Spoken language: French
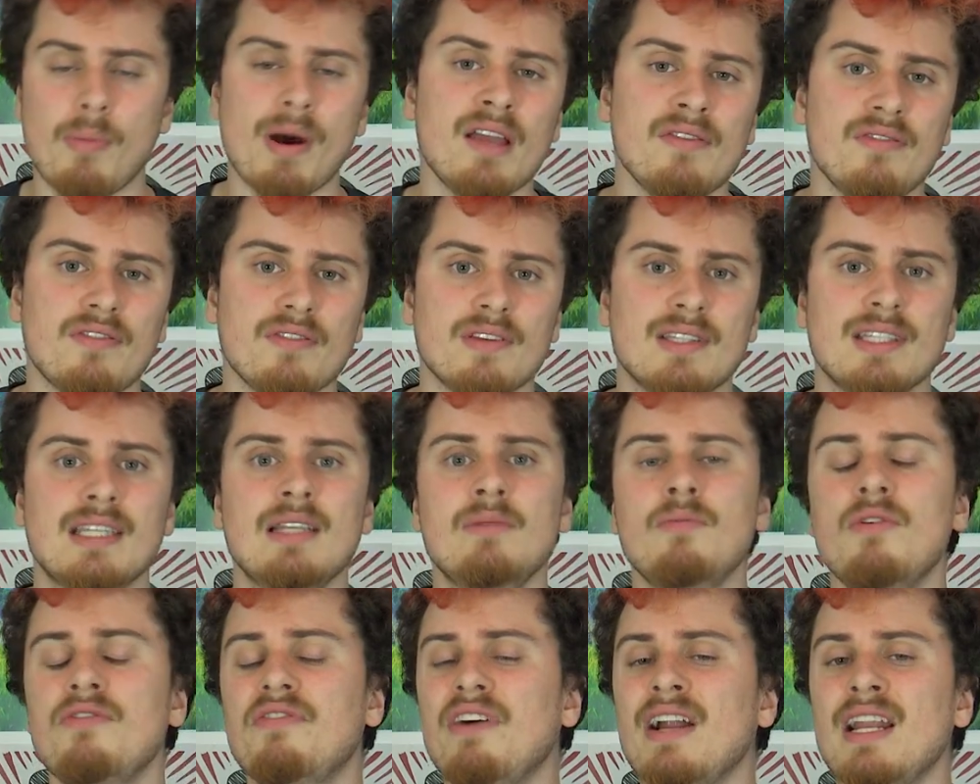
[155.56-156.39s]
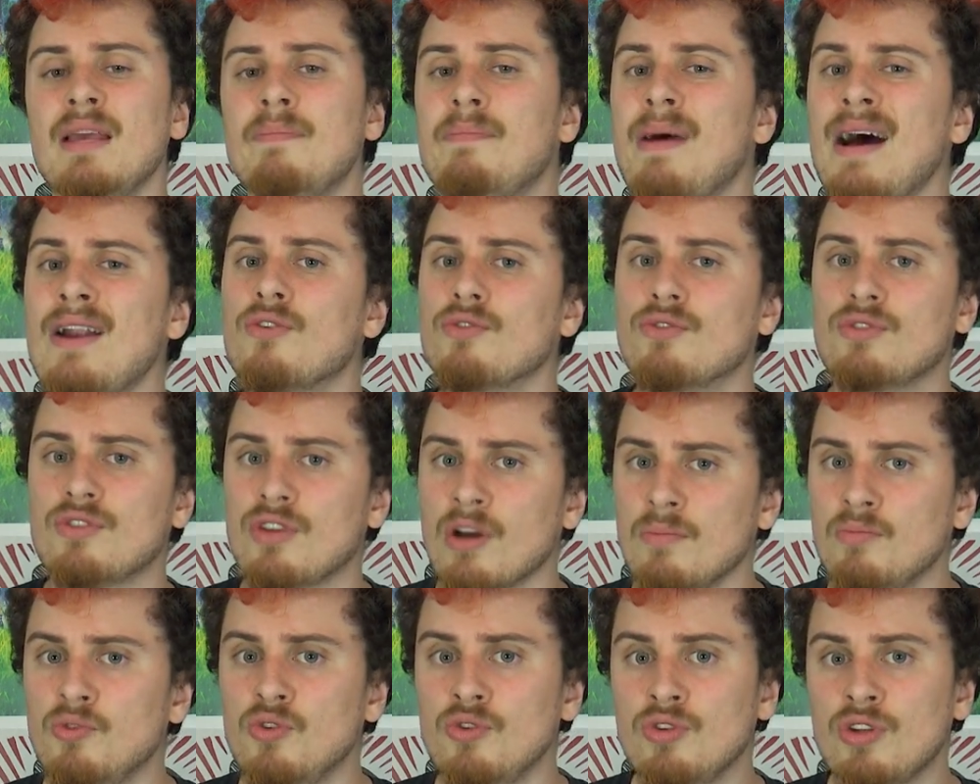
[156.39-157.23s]
bref, s'il ne me fallait pas le
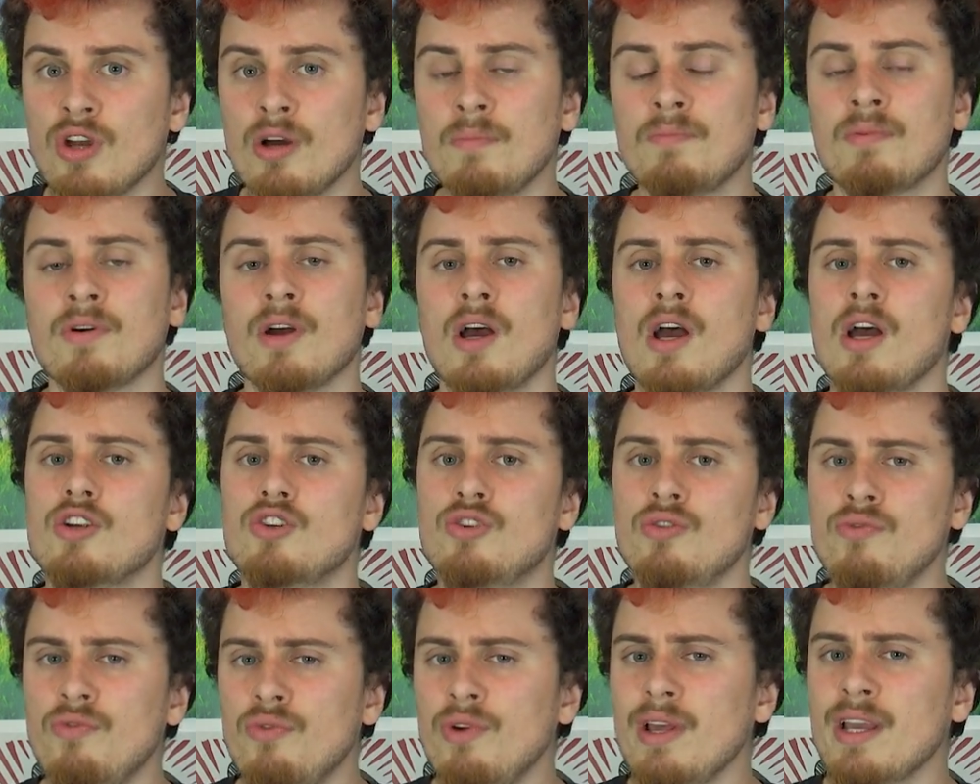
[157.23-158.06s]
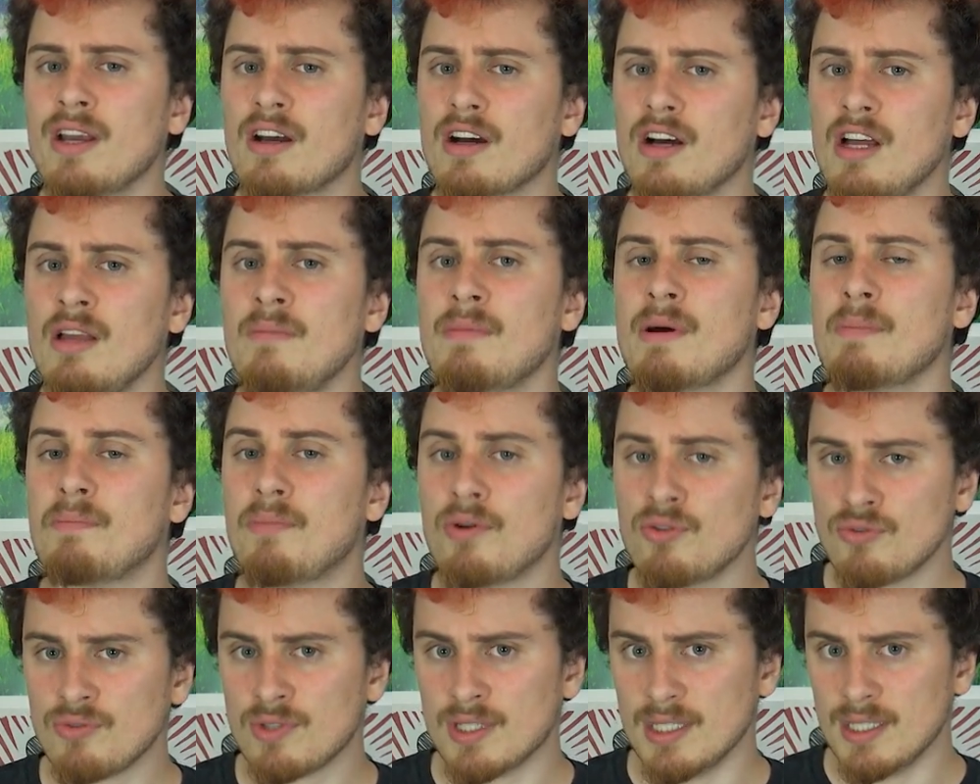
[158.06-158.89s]
top du top, je voulais quand même un
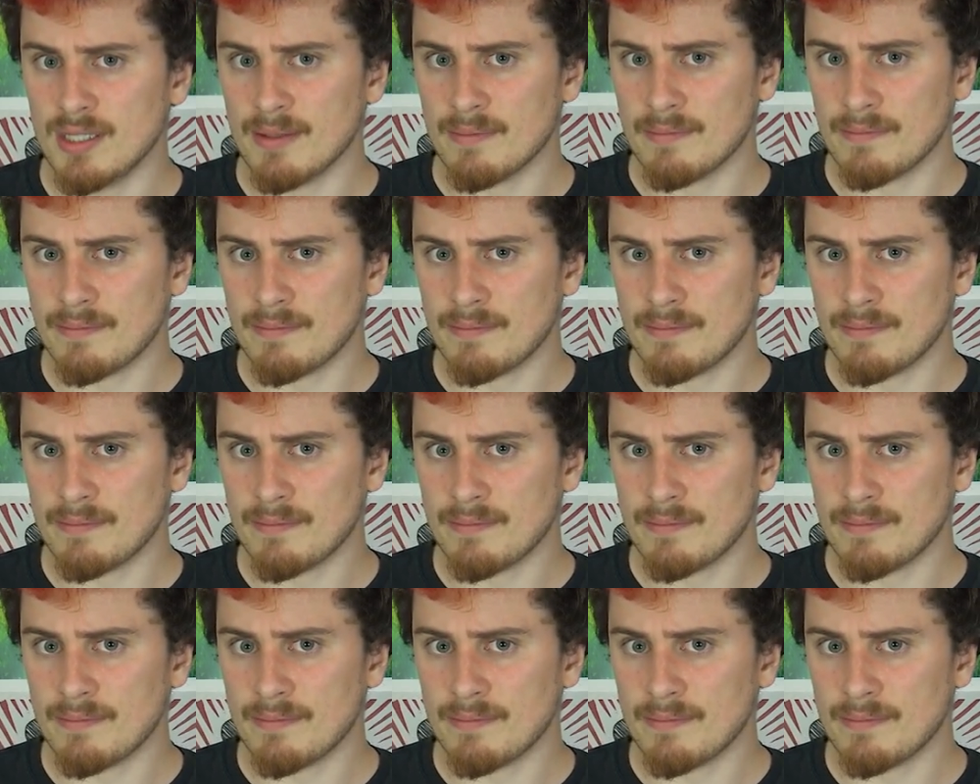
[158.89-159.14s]
bon outil.